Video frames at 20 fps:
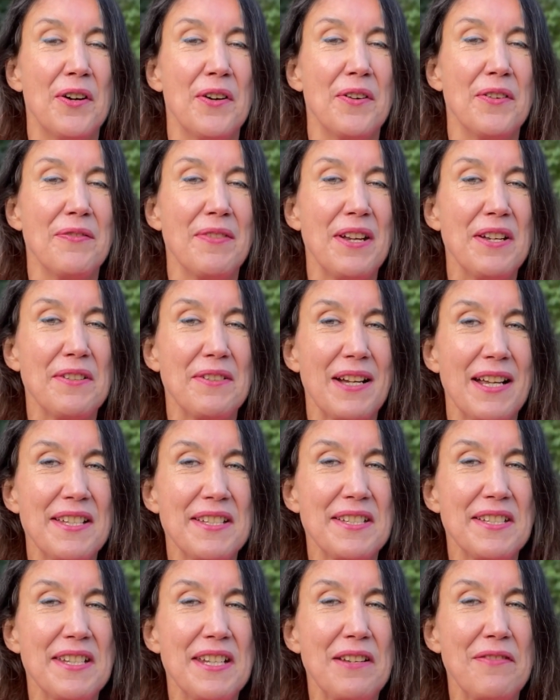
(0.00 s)
Und wenn du
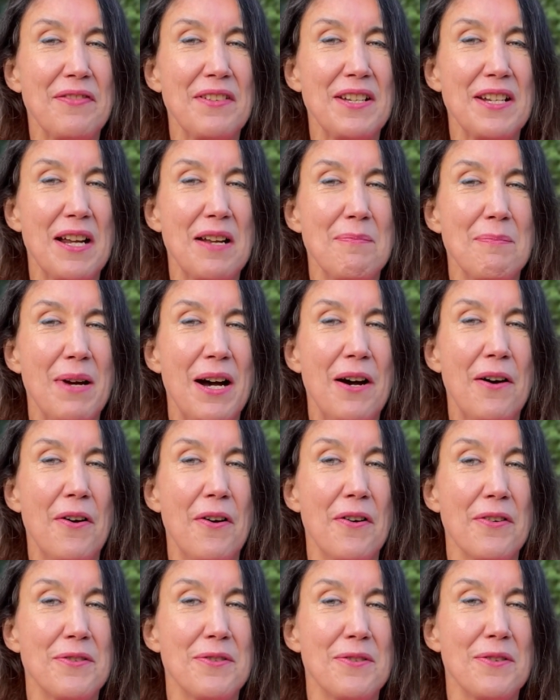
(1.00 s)
ganz tief in deinen
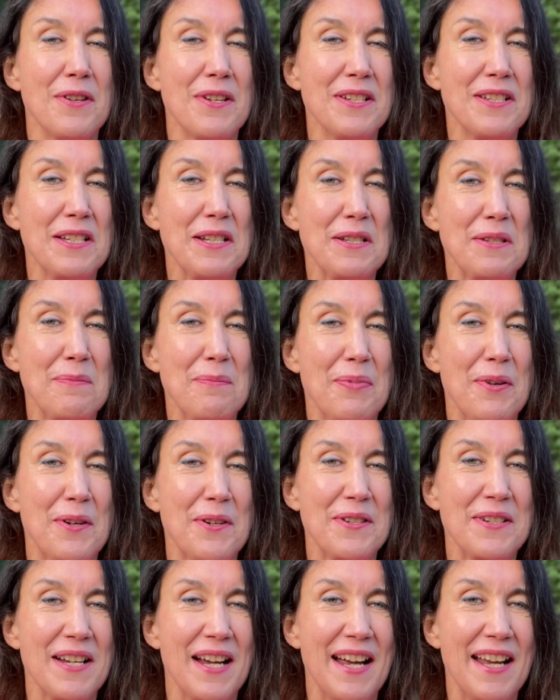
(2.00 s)
Bauch durch diesen
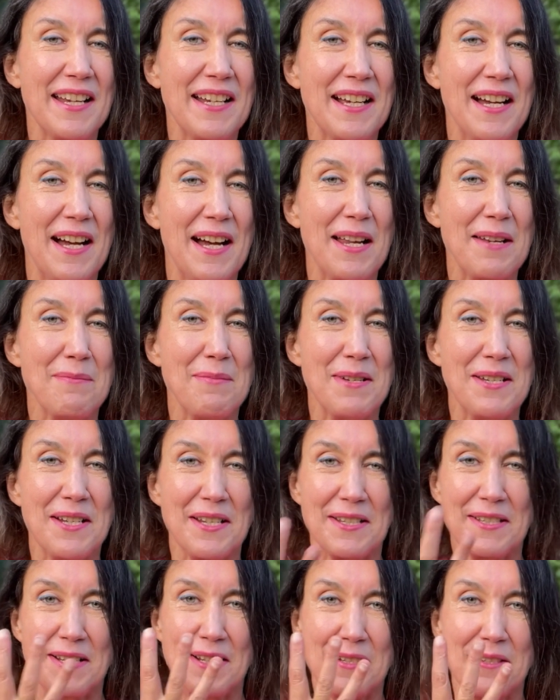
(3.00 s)
Punkt eingeatmet
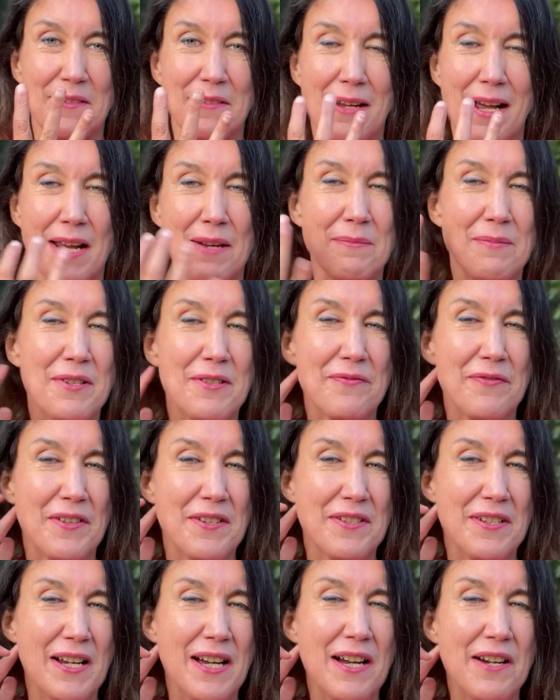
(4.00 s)
hast, also du atmest
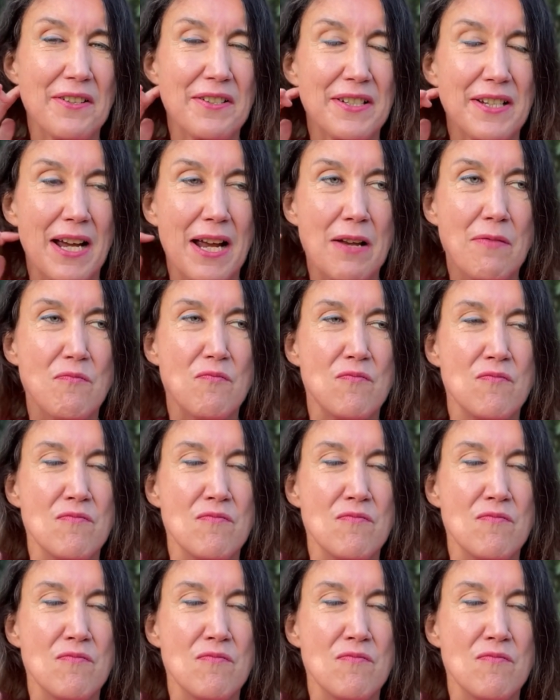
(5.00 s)
von da aus ein